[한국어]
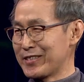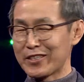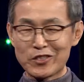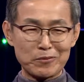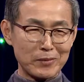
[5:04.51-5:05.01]

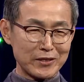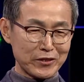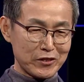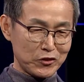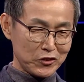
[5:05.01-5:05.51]
인생
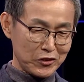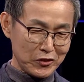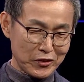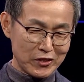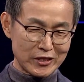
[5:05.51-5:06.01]
전반전을 쭉
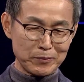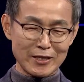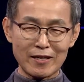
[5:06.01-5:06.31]
열심히